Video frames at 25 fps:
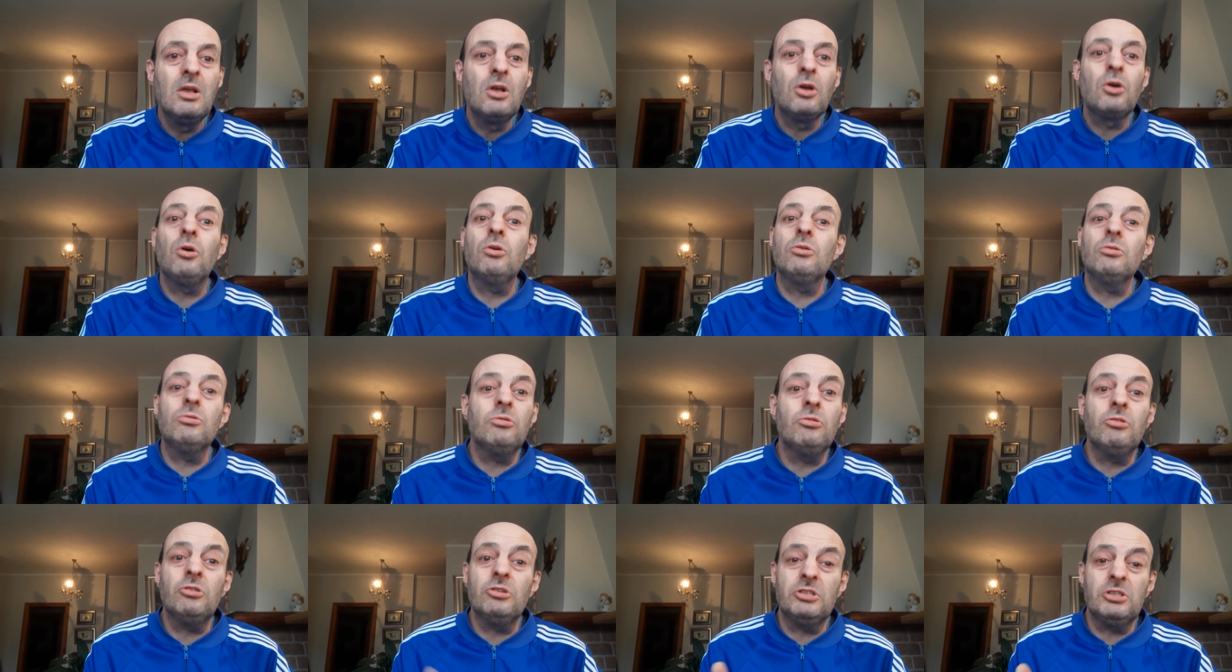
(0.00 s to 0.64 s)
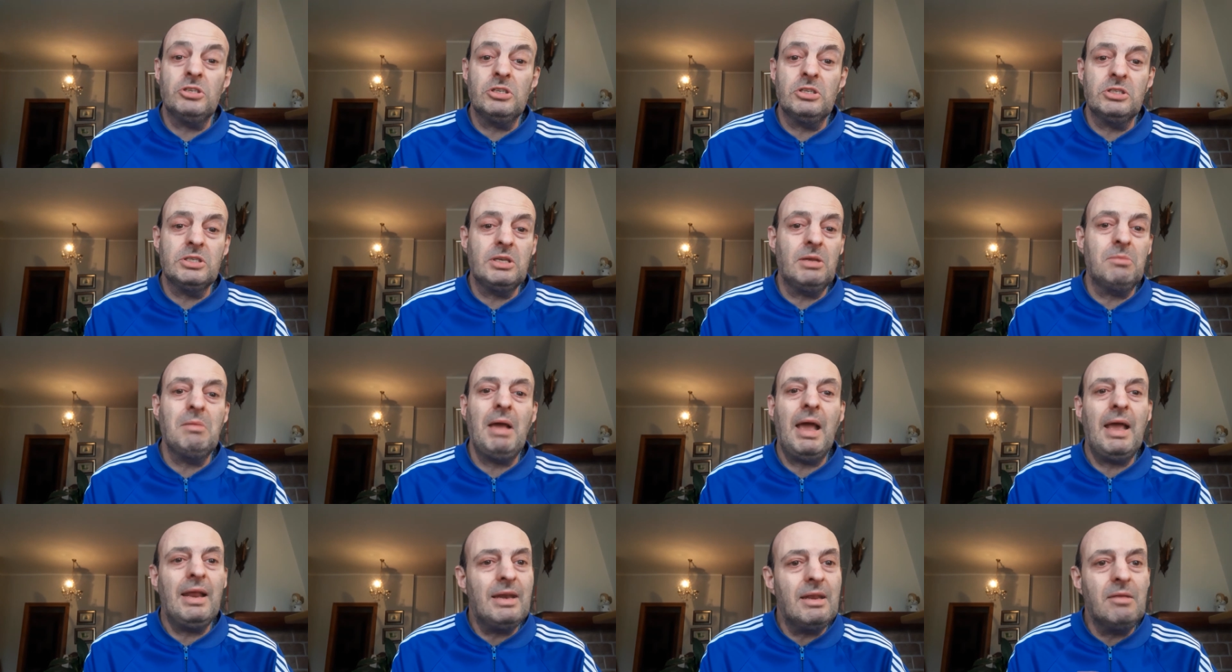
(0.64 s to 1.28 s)
con uno
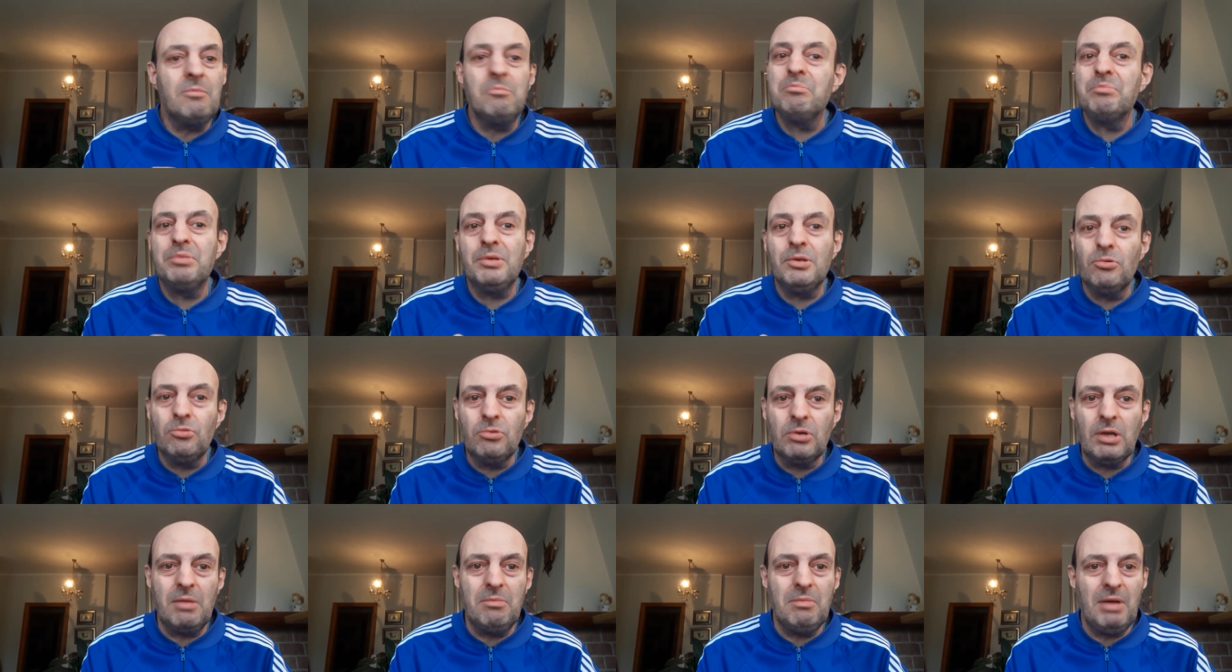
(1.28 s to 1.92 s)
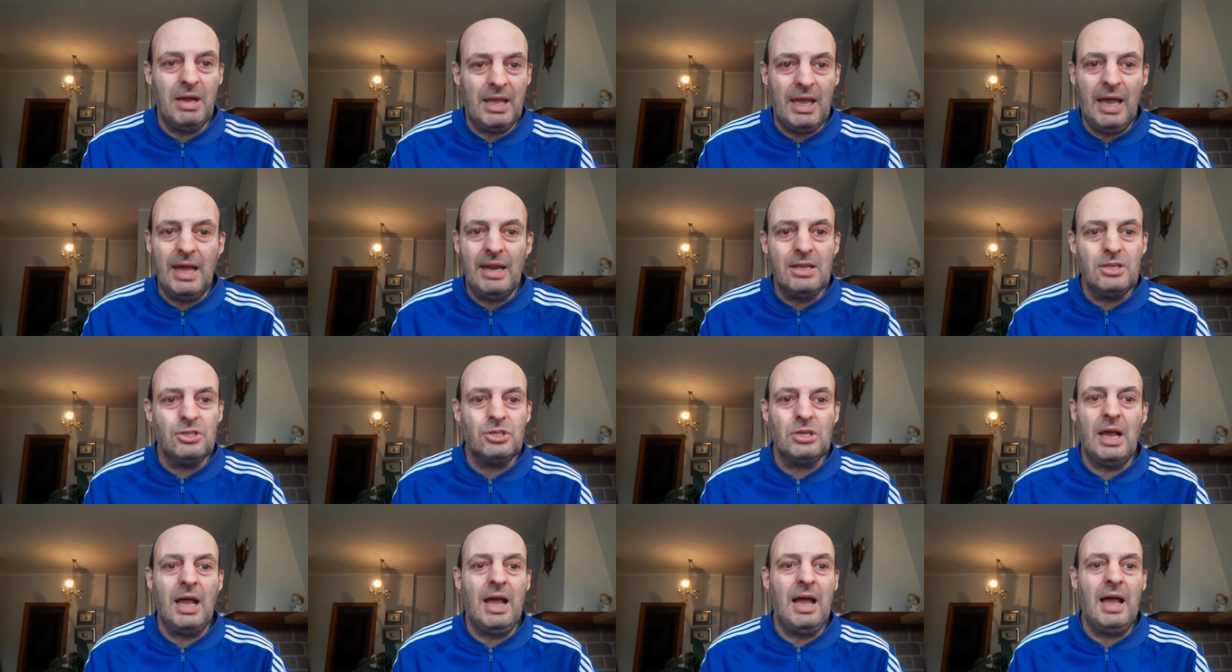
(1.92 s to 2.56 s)
Zimen in più che magari
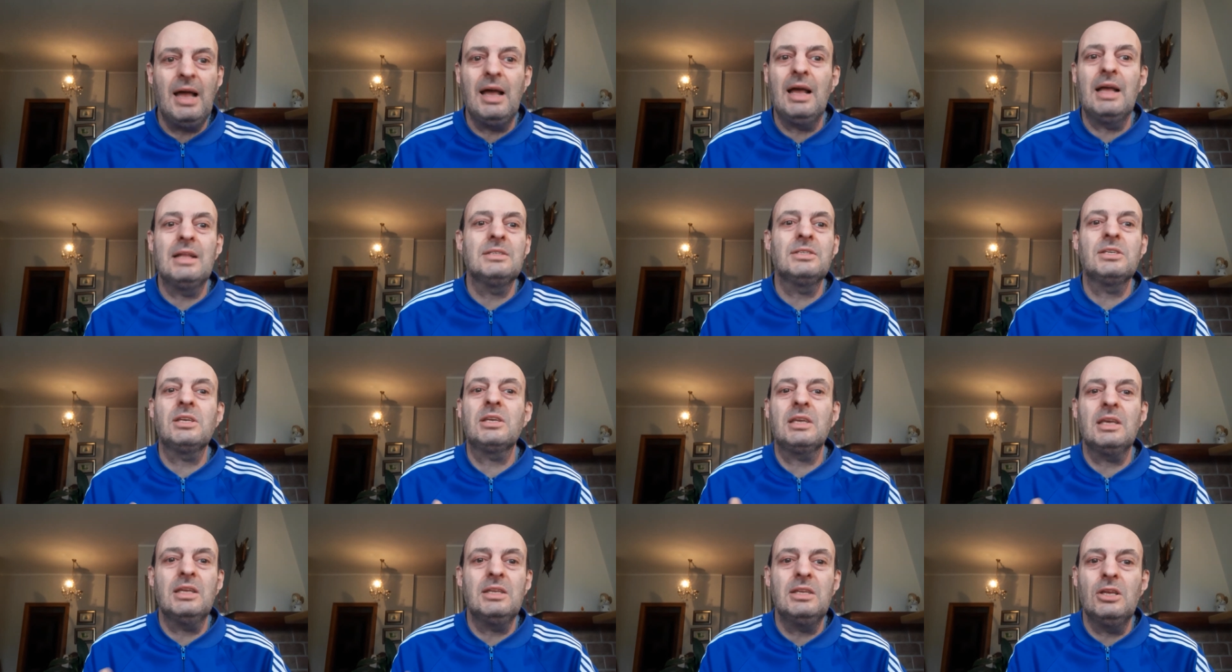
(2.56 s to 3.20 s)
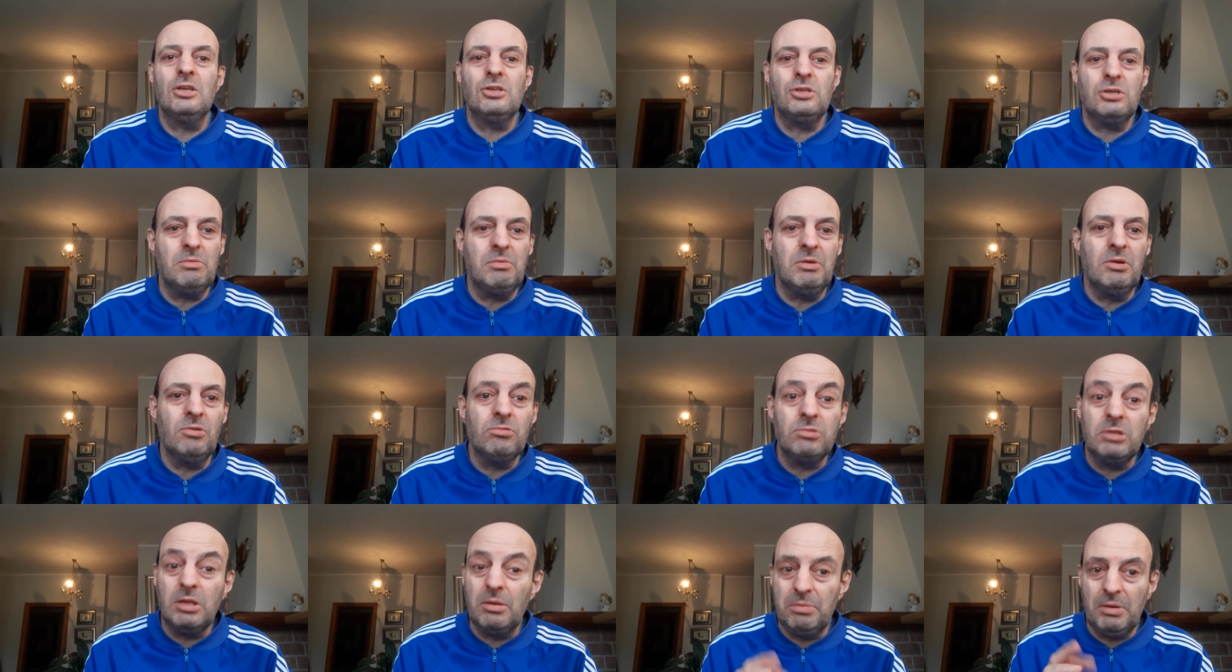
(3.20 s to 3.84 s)
c'ha anziché 10
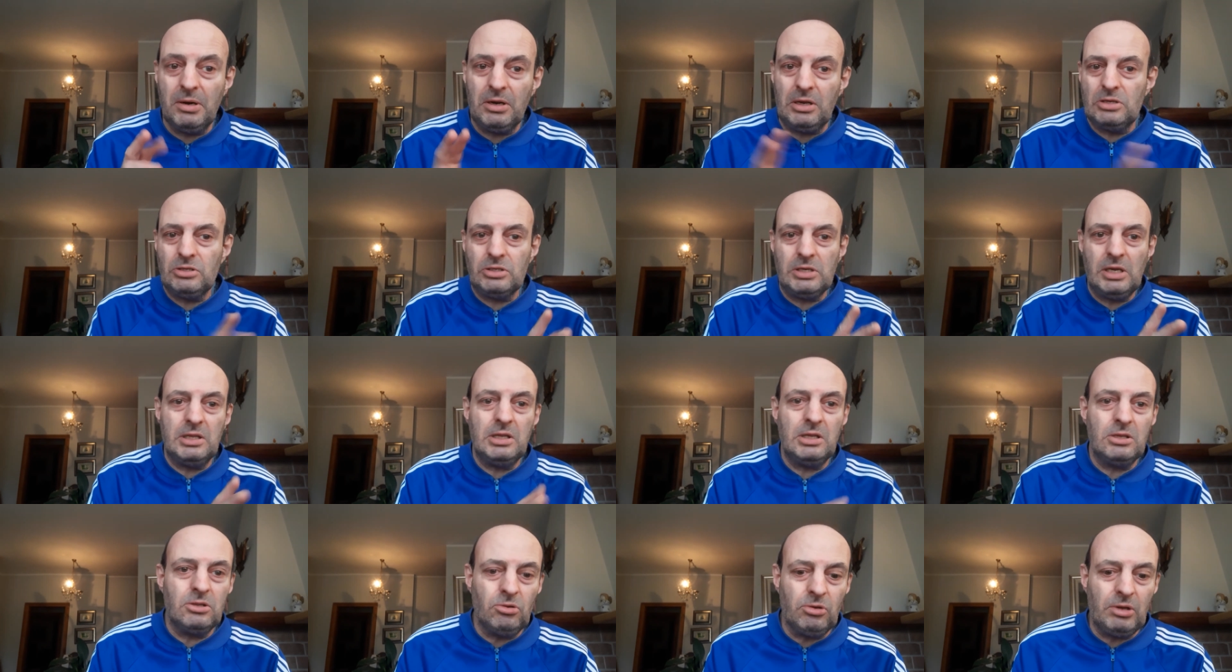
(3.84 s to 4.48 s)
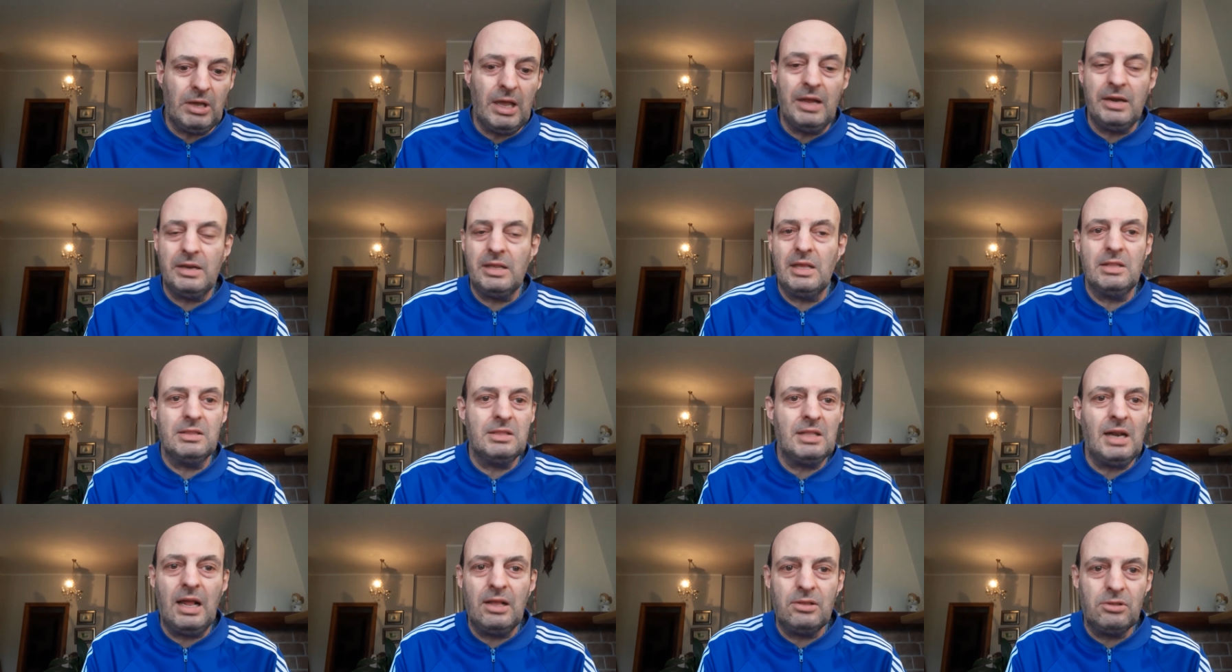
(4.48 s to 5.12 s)
minuti perché ho sentito che è
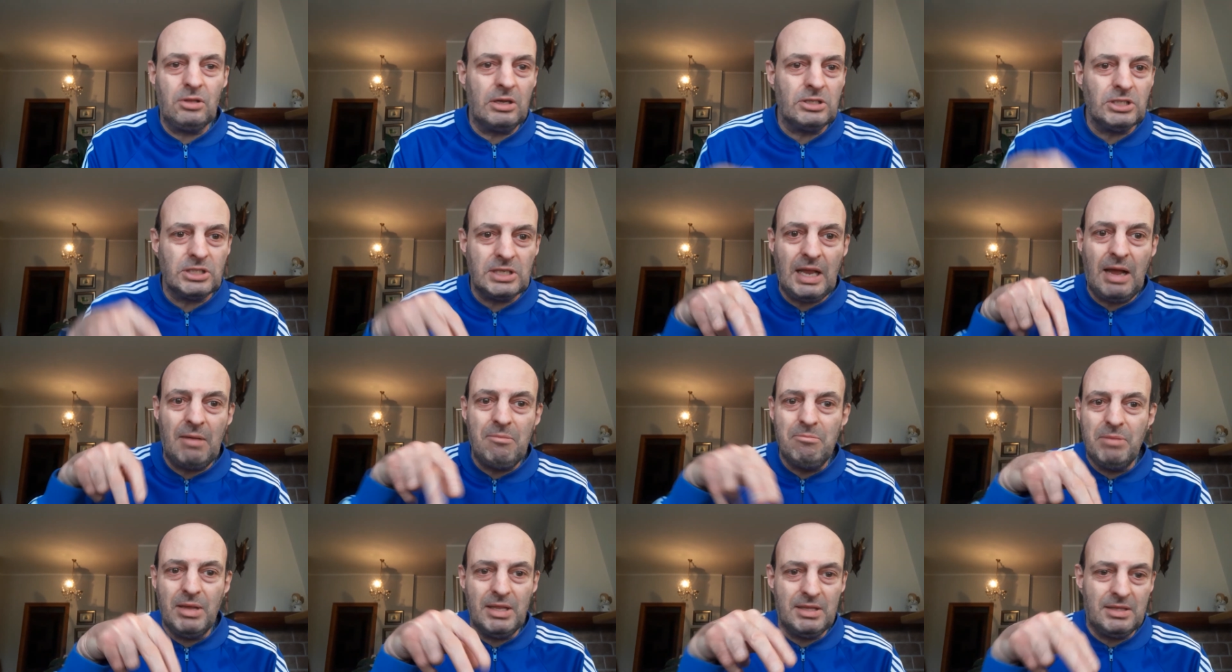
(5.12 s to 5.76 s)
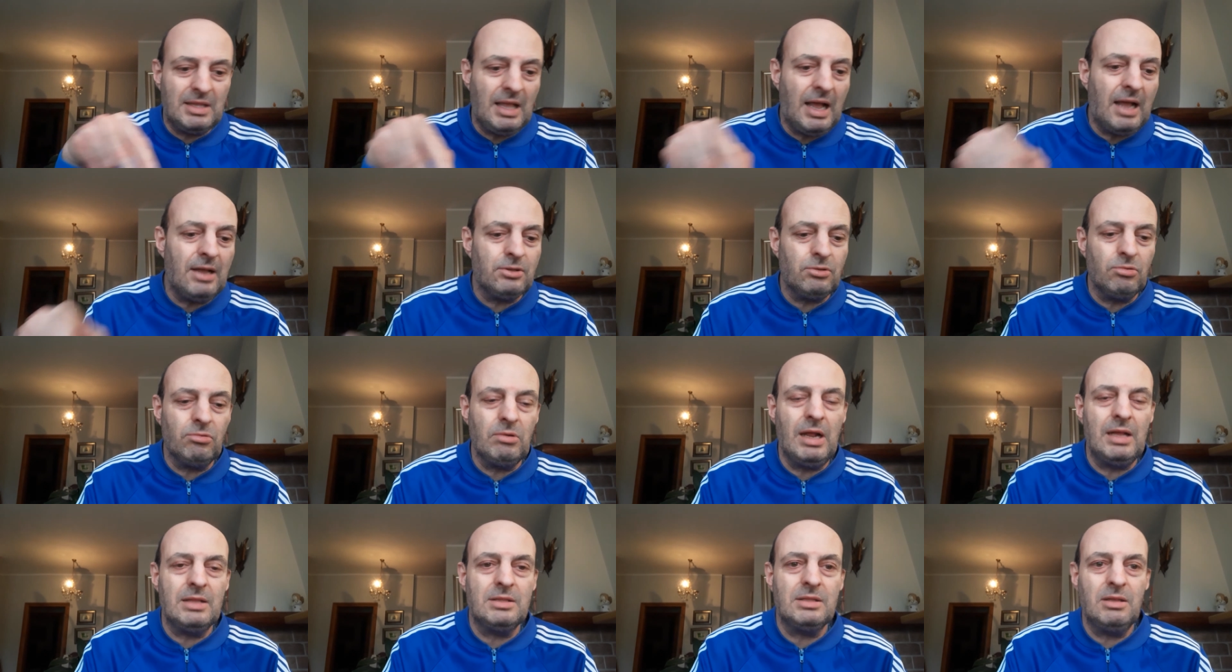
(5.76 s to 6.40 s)
rientrato, ha sgambettato
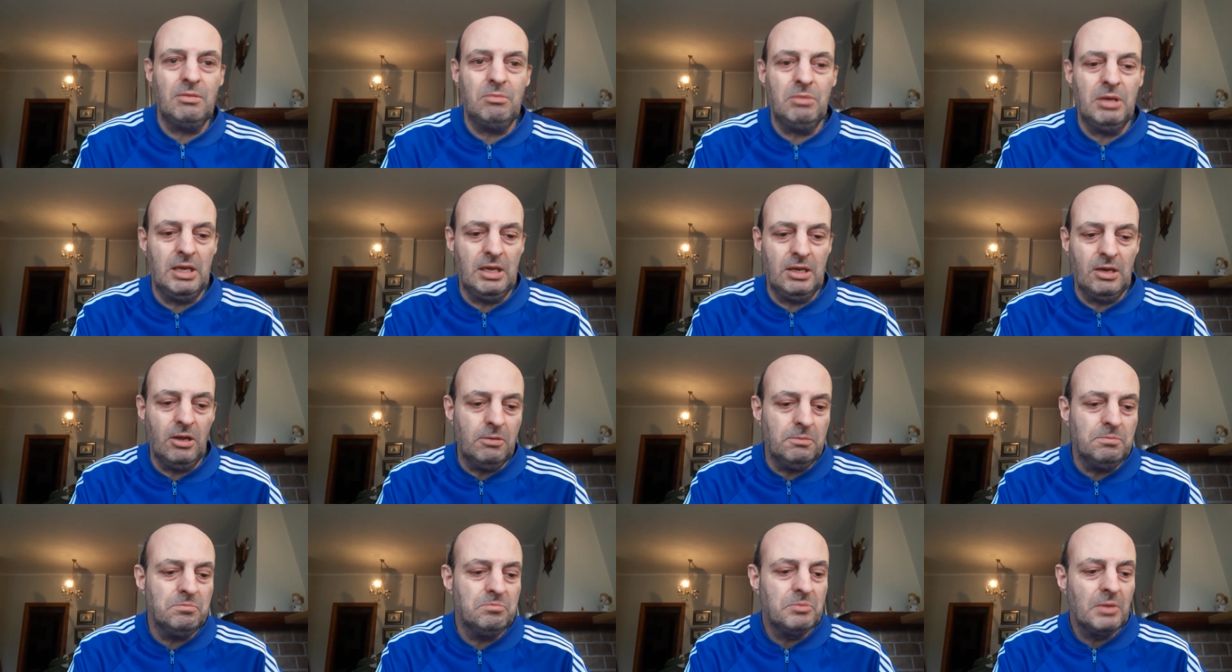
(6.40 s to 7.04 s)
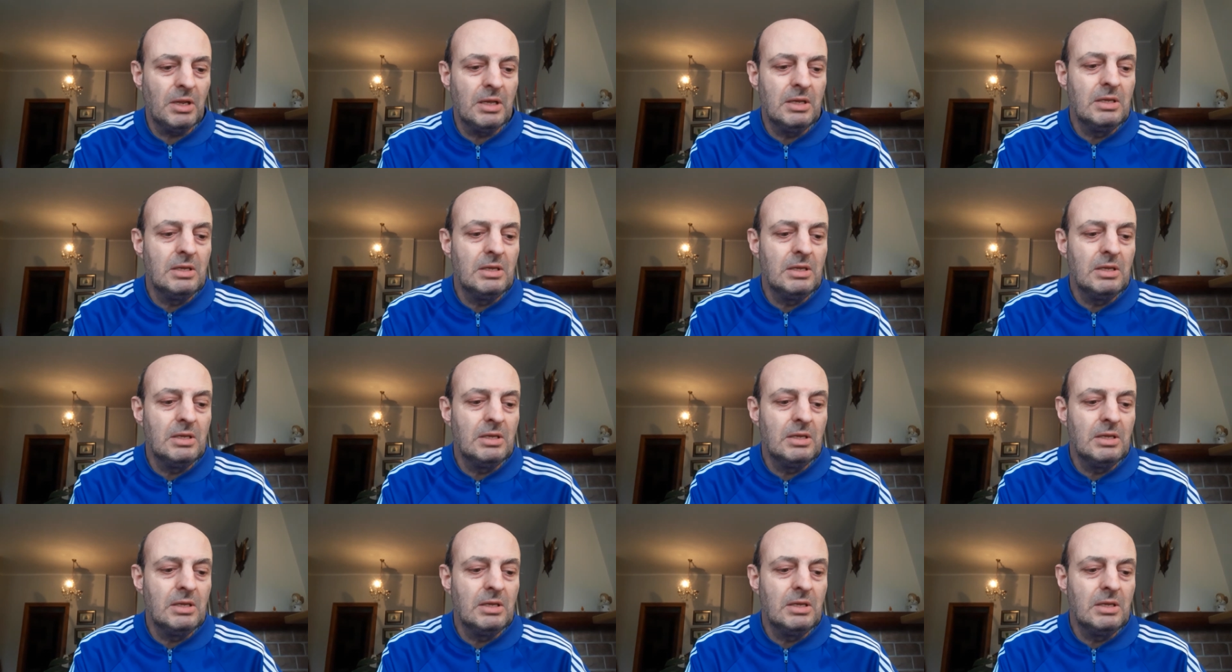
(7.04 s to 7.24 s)
un attimino